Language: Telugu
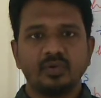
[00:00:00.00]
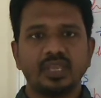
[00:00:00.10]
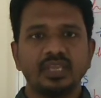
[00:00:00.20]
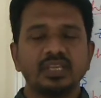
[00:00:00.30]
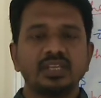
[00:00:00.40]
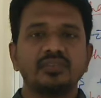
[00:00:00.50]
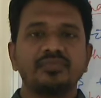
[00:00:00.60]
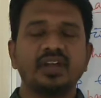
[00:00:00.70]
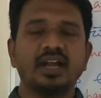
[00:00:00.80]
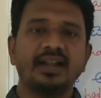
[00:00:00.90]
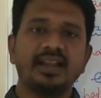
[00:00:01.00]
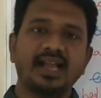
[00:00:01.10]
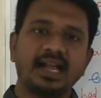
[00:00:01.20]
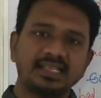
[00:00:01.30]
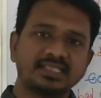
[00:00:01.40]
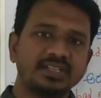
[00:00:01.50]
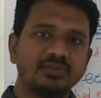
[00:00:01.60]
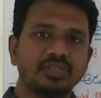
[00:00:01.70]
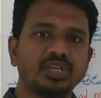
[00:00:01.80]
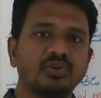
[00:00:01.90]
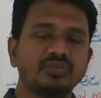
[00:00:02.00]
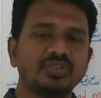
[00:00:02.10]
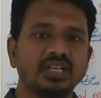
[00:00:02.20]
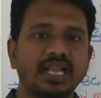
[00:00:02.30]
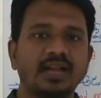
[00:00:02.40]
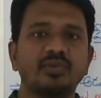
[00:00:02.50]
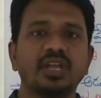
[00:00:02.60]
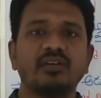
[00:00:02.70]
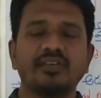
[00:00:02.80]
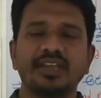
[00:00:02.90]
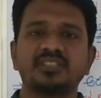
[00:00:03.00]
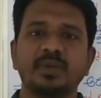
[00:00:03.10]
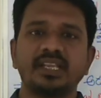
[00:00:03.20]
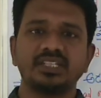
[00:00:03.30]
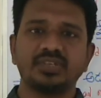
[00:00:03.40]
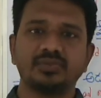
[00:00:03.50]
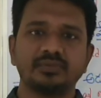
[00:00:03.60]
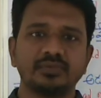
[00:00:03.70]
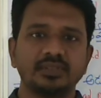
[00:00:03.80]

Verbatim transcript: ఓకే ఇఫ్ యూ హ్యాడ్ ఆస్క్డ్ యువర్ డౌట్ ఐ వుడ్ హ్యావ్ ఎక్స్ప్లెయిన్ యూ